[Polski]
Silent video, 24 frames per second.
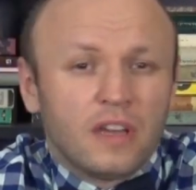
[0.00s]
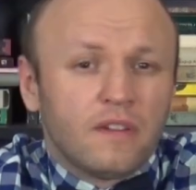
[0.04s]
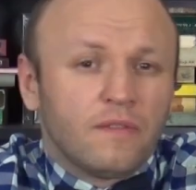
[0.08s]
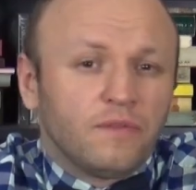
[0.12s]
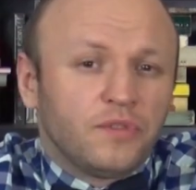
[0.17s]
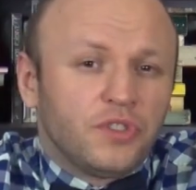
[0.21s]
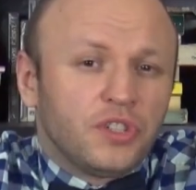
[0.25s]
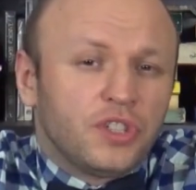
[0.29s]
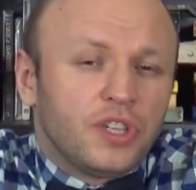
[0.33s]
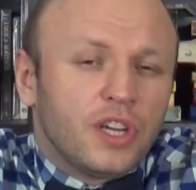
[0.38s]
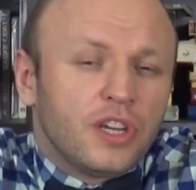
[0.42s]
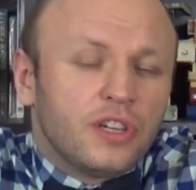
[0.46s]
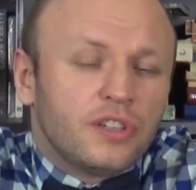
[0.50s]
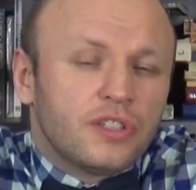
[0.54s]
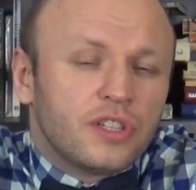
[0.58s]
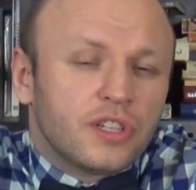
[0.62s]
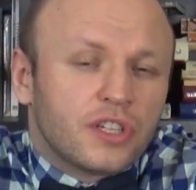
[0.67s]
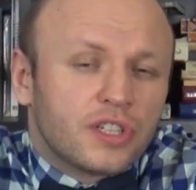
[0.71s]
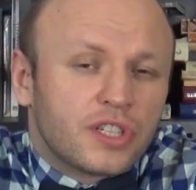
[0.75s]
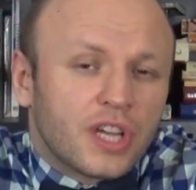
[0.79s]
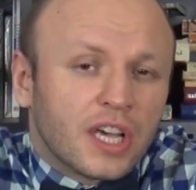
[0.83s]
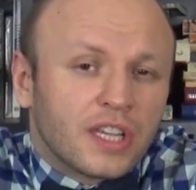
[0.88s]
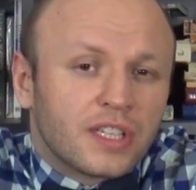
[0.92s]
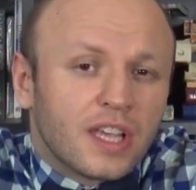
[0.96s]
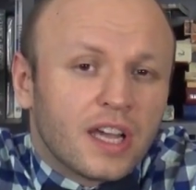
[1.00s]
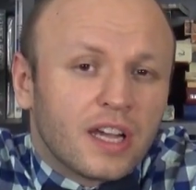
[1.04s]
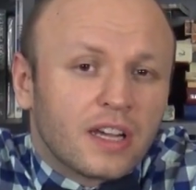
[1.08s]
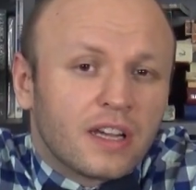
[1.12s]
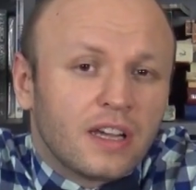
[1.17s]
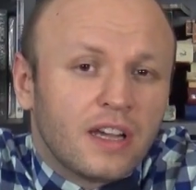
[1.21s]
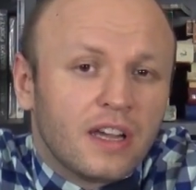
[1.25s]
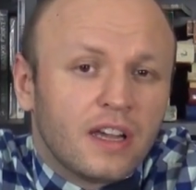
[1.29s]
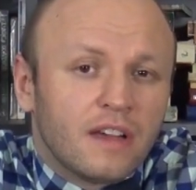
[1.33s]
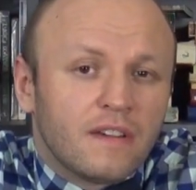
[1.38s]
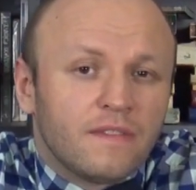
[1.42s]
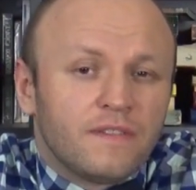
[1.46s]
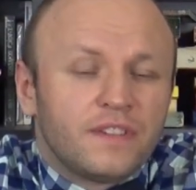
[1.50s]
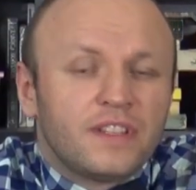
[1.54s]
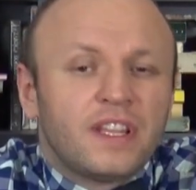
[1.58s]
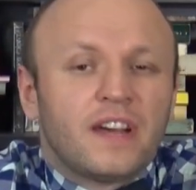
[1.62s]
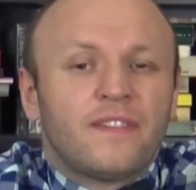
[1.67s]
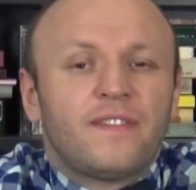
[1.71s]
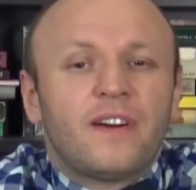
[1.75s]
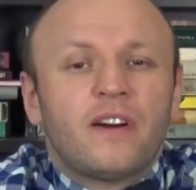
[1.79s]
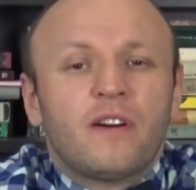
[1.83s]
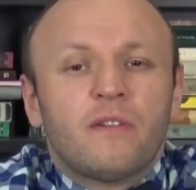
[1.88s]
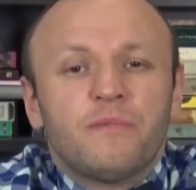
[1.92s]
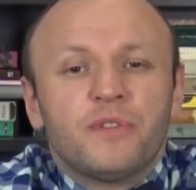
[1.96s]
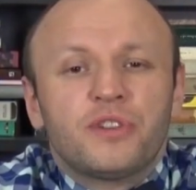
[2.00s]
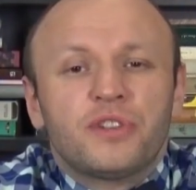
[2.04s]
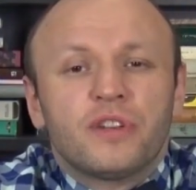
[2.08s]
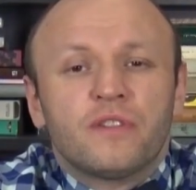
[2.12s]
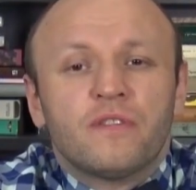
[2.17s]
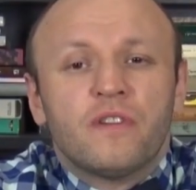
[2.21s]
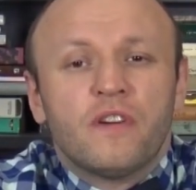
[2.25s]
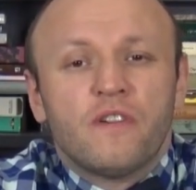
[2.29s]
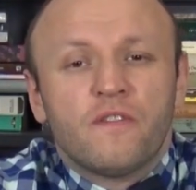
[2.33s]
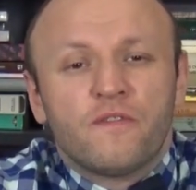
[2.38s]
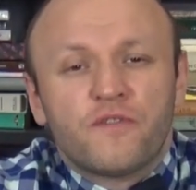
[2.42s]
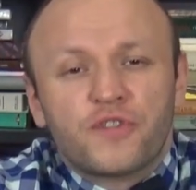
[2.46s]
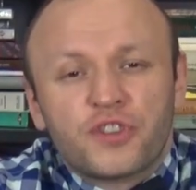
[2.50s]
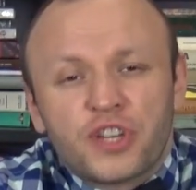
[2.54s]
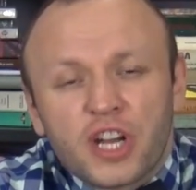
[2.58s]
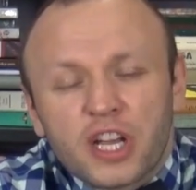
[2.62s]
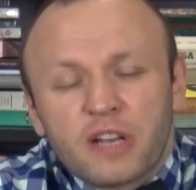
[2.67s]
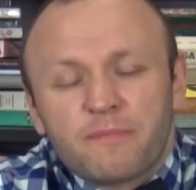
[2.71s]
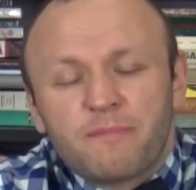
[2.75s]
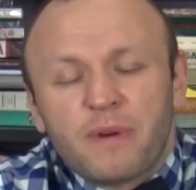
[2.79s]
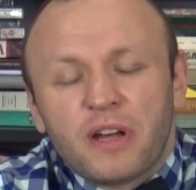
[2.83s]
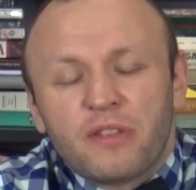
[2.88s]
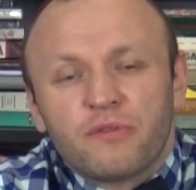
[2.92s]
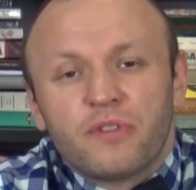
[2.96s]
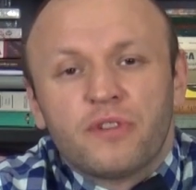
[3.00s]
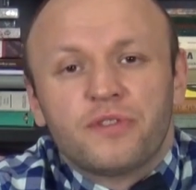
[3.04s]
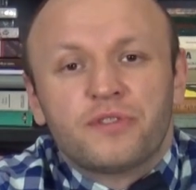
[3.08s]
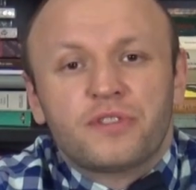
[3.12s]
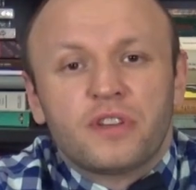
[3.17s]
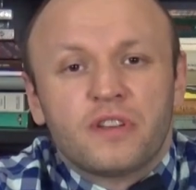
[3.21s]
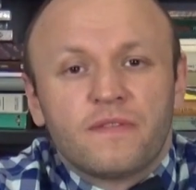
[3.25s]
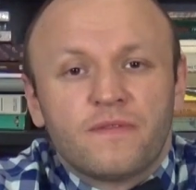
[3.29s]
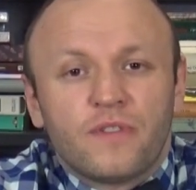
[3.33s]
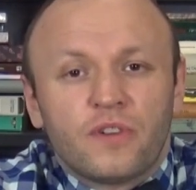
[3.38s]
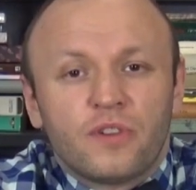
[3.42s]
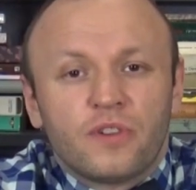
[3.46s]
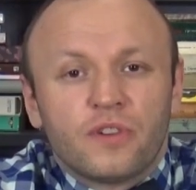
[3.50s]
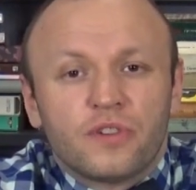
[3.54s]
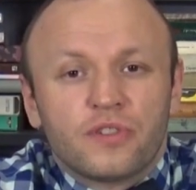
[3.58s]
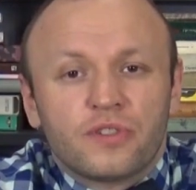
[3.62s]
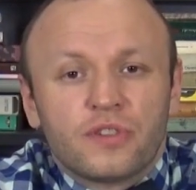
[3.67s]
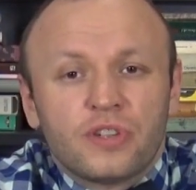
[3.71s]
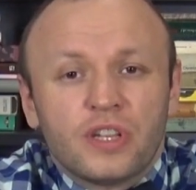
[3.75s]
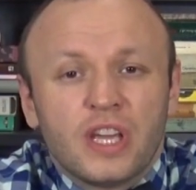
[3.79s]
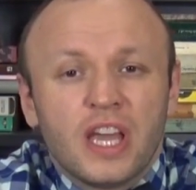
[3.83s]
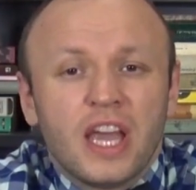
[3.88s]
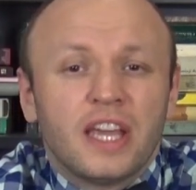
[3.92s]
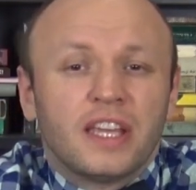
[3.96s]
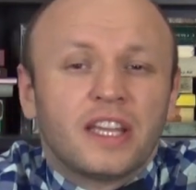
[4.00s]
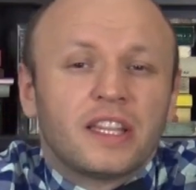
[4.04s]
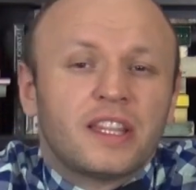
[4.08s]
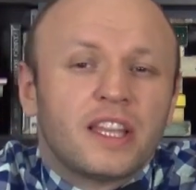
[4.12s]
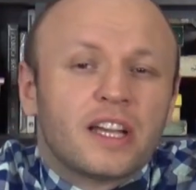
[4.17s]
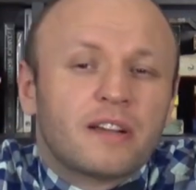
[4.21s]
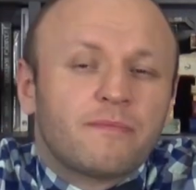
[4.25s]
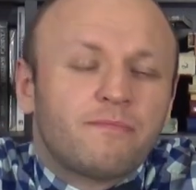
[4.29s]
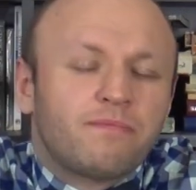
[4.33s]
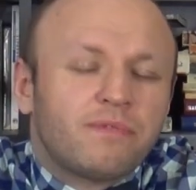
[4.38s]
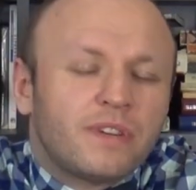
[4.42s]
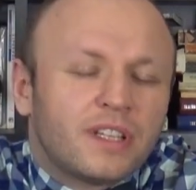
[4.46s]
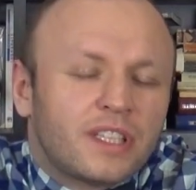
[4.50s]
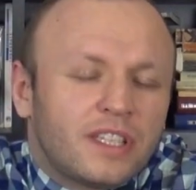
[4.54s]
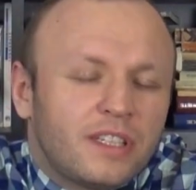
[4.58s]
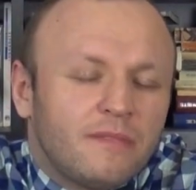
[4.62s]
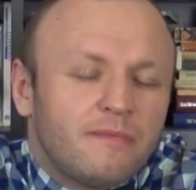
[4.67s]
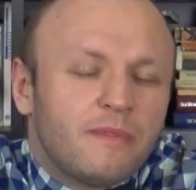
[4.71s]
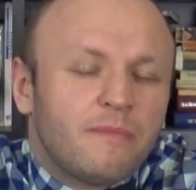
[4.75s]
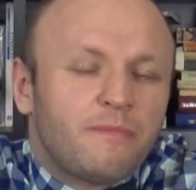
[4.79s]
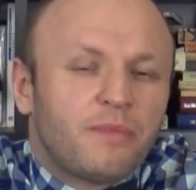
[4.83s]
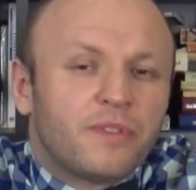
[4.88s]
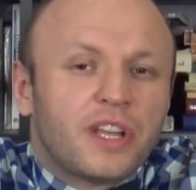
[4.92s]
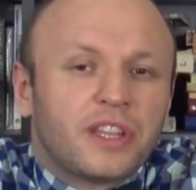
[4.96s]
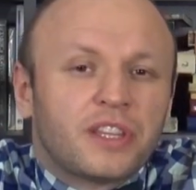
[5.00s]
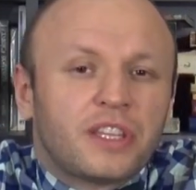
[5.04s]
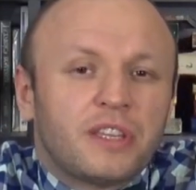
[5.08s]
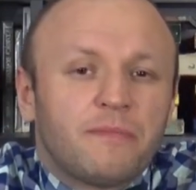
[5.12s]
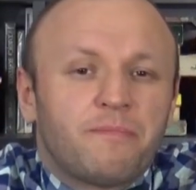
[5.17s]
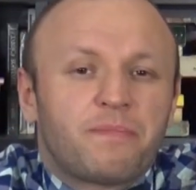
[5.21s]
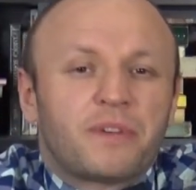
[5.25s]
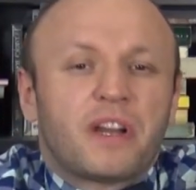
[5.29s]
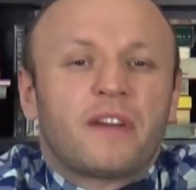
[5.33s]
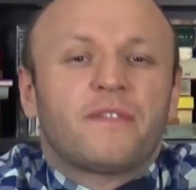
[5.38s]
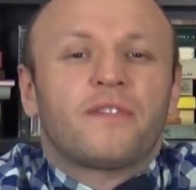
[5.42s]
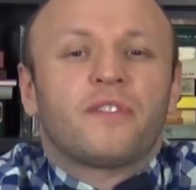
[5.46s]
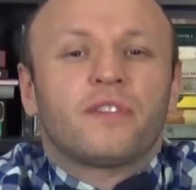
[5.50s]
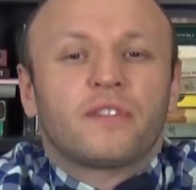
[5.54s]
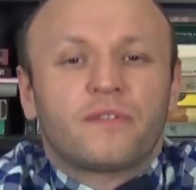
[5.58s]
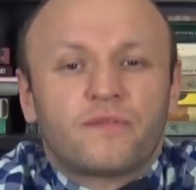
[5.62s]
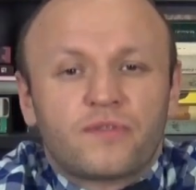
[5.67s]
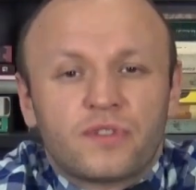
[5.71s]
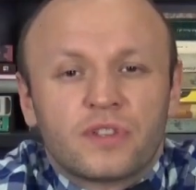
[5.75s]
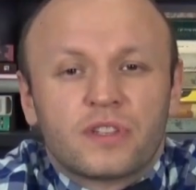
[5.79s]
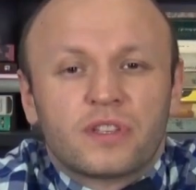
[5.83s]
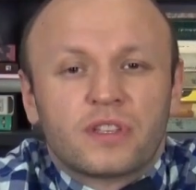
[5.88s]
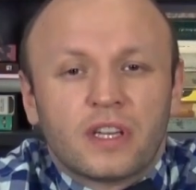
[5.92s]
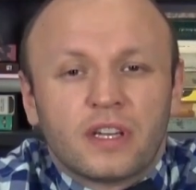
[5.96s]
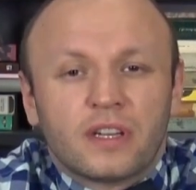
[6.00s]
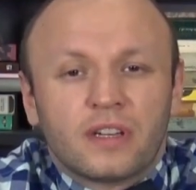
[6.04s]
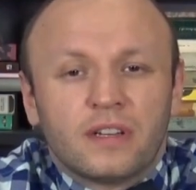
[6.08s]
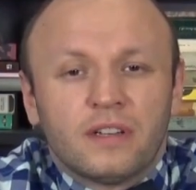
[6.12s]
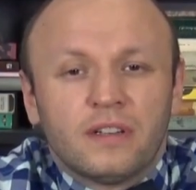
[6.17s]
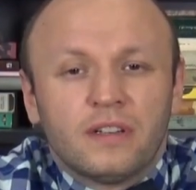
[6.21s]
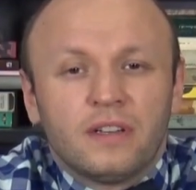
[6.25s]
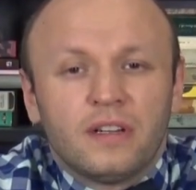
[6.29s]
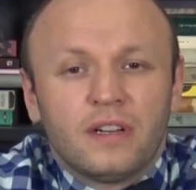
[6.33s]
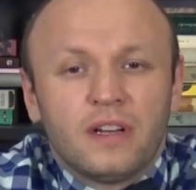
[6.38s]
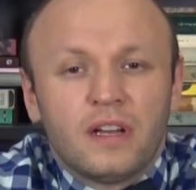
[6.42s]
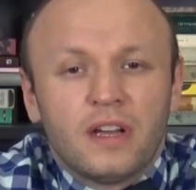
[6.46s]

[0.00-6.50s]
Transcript: W dzisiejszych czasach wydawałoby się wszechpanującej wolności, jednak płacimy podatki prawie od wszystkiego.